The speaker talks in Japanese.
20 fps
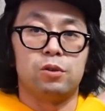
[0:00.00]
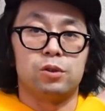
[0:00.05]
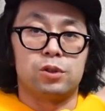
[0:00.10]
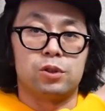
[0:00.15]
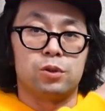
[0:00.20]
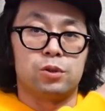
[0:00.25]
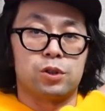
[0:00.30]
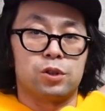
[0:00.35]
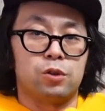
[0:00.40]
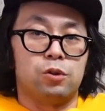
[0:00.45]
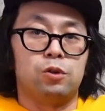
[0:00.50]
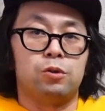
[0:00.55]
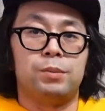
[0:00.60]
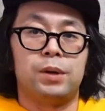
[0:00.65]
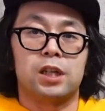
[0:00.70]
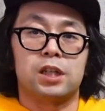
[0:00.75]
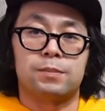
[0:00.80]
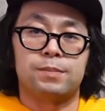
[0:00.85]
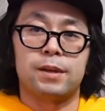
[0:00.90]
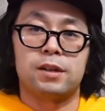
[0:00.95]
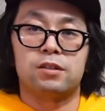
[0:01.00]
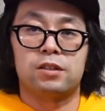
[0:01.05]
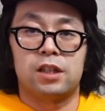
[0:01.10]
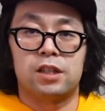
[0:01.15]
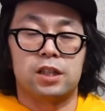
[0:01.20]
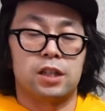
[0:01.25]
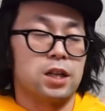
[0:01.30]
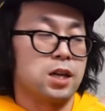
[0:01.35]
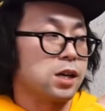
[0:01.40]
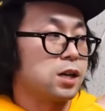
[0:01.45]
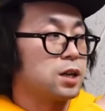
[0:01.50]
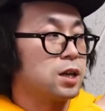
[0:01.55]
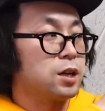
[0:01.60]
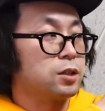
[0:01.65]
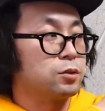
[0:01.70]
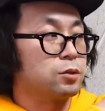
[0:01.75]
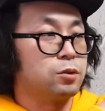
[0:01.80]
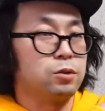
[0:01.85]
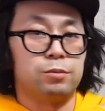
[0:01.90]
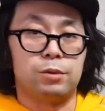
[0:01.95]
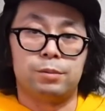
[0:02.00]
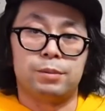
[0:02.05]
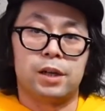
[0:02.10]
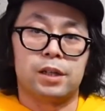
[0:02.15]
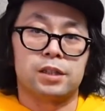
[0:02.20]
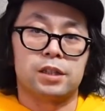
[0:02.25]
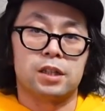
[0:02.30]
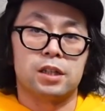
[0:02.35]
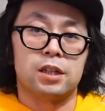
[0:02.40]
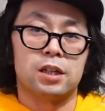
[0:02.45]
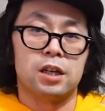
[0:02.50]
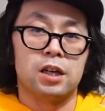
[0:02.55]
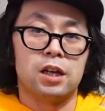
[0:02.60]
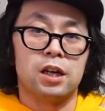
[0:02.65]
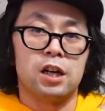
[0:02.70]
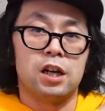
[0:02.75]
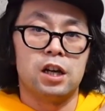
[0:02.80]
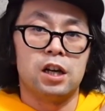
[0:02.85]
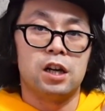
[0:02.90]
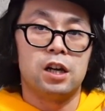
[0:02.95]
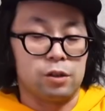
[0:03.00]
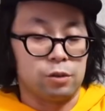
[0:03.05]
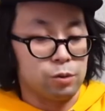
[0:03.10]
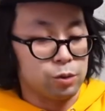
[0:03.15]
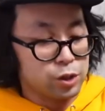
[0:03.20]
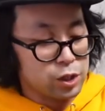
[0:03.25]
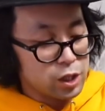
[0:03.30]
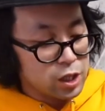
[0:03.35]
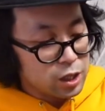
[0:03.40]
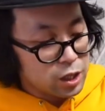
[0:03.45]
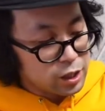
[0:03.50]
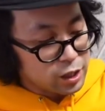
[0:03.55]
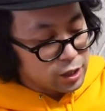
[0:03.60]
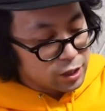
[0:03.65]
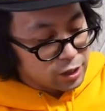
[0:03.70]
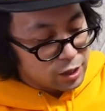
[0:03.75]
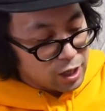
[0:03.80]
正直オーバースペックなんじゃないかなと思います。でこちらがです